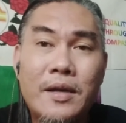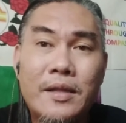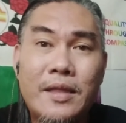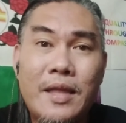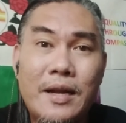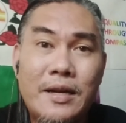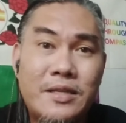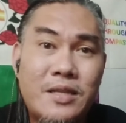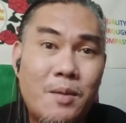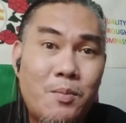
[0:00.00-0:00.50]

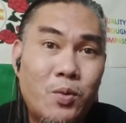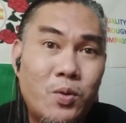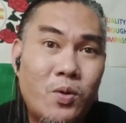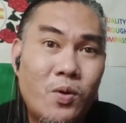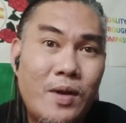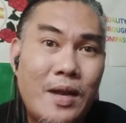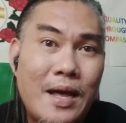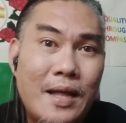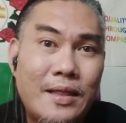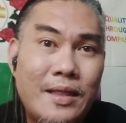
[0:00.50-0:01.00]
Dahil sa
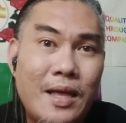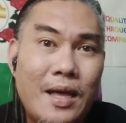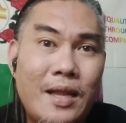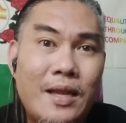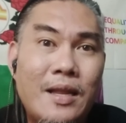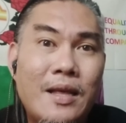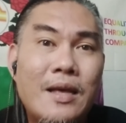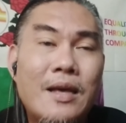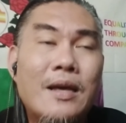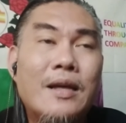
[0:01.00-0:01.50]
mundo natin,
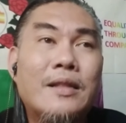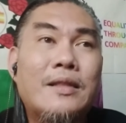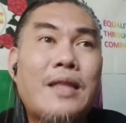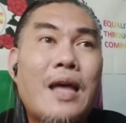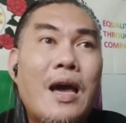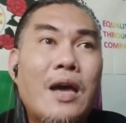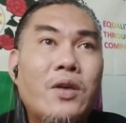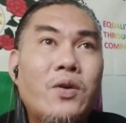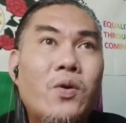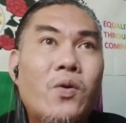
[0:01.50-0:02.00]

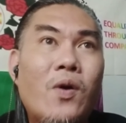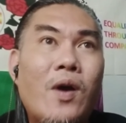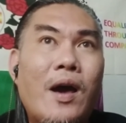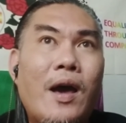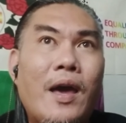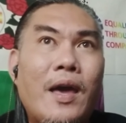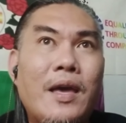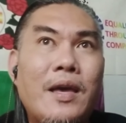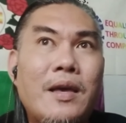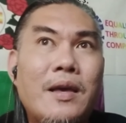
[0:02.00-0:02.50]
tayo
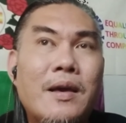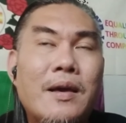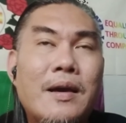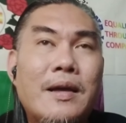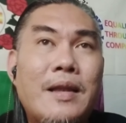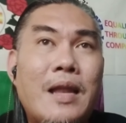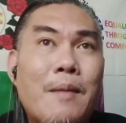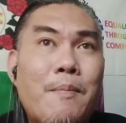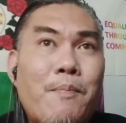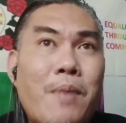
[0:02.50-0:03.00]
ay
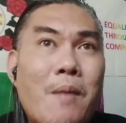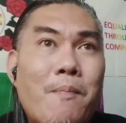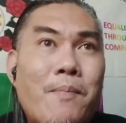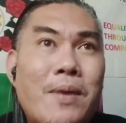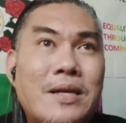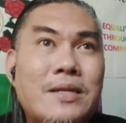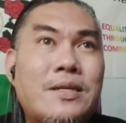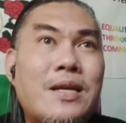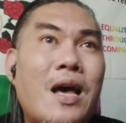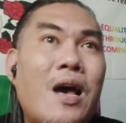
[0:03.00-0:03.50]

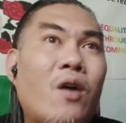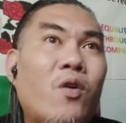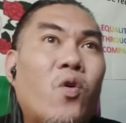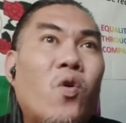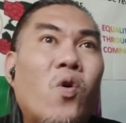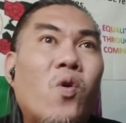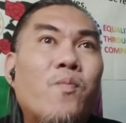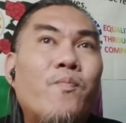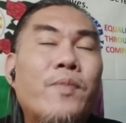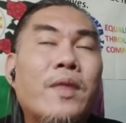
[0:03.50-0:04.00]

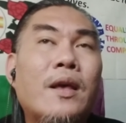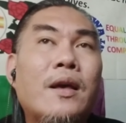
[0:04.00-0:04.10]
napapasakop